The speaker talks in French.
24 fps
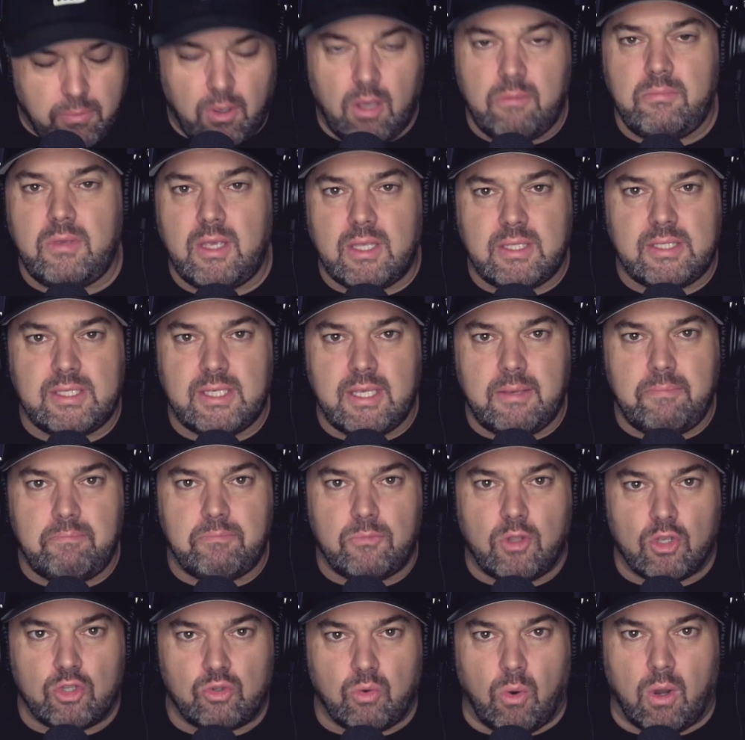Premier type
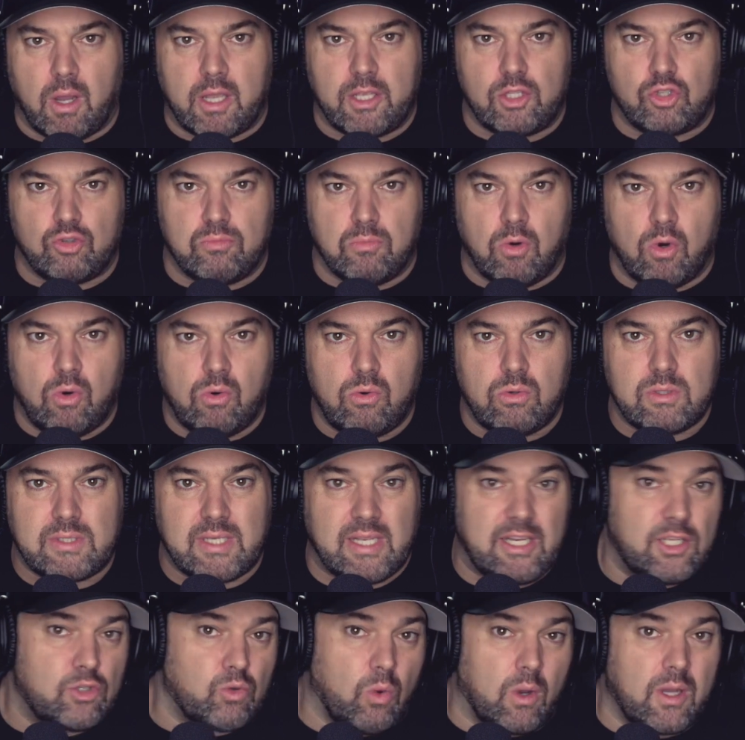de soirée d'humour,
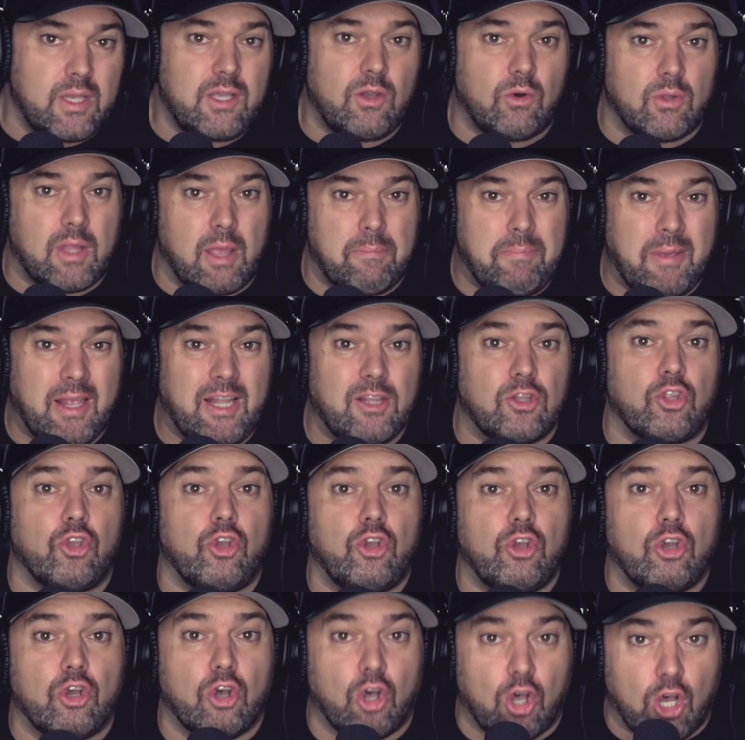c'est les soirées qu'on appelle
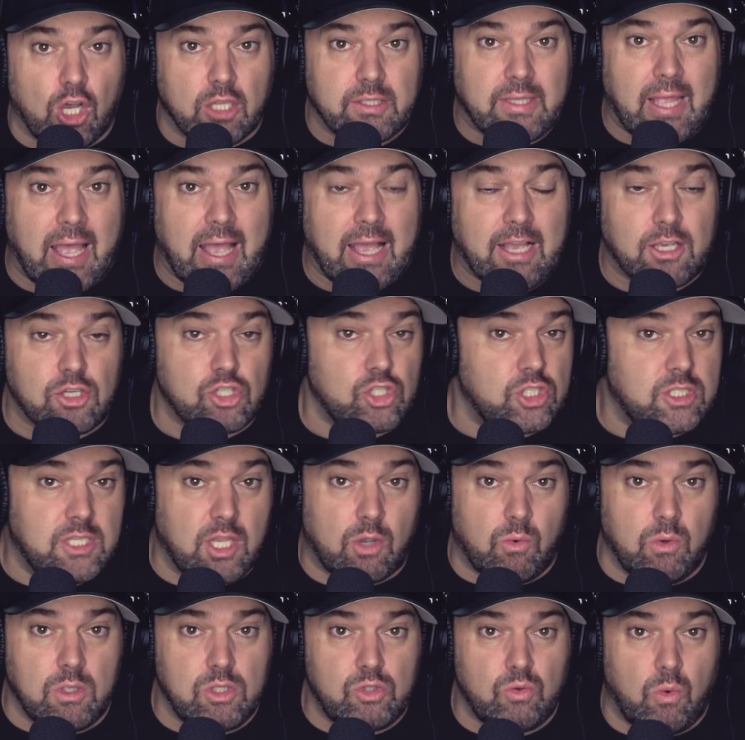de rodage. C'est
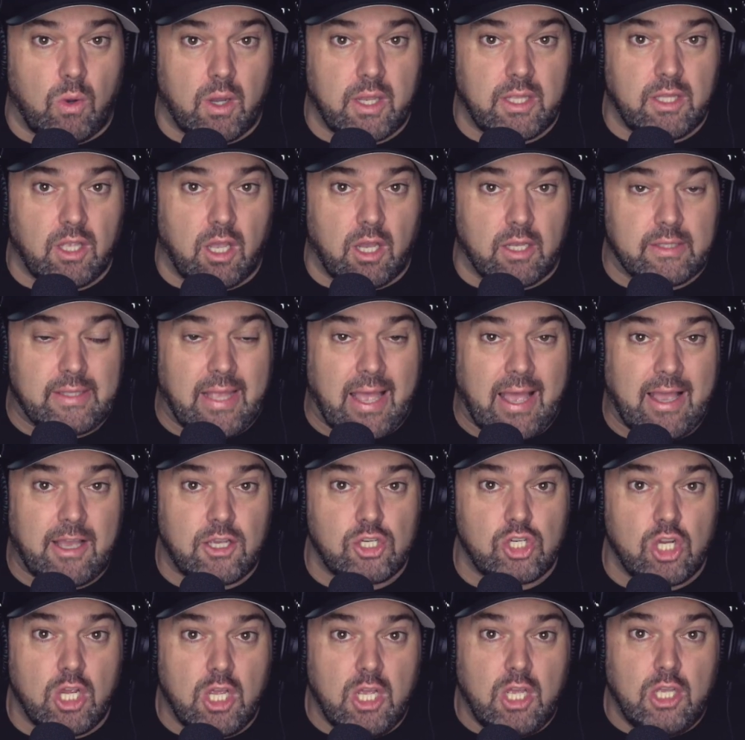quoi une soirée de
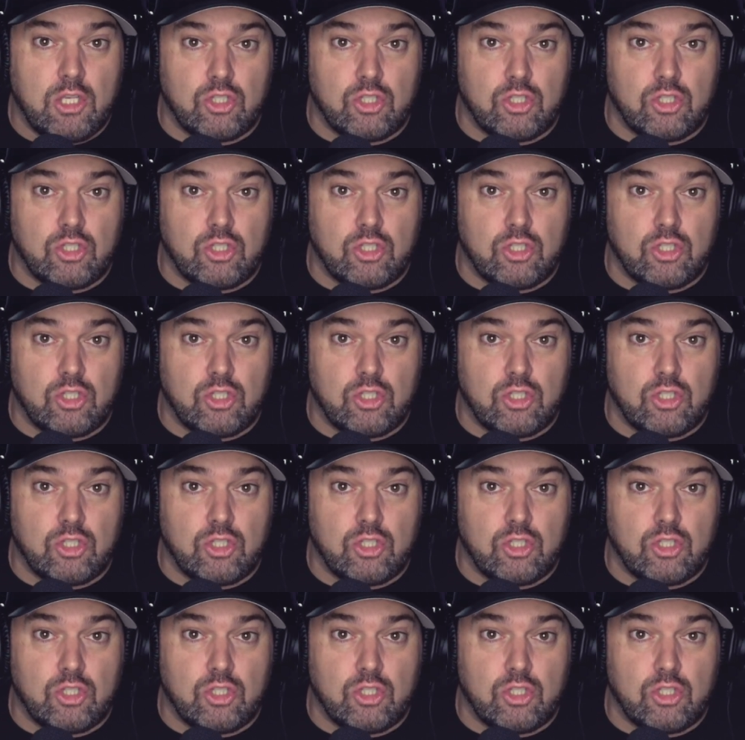rodage?